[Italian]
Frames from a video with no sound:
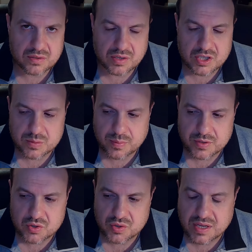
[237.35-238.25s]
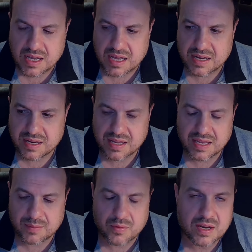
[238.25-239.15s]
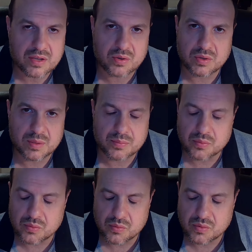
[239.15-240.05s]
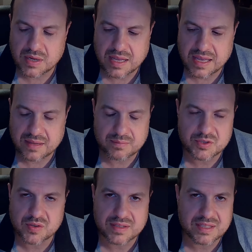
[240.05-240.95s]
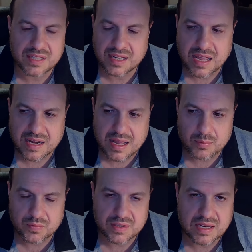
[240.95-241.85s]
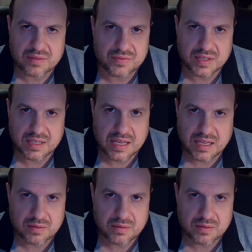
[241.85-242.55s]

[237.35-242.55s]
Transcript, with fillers: non riesce a giocare, Moracchioli pure, bisogna tenere ramo fino alla fine,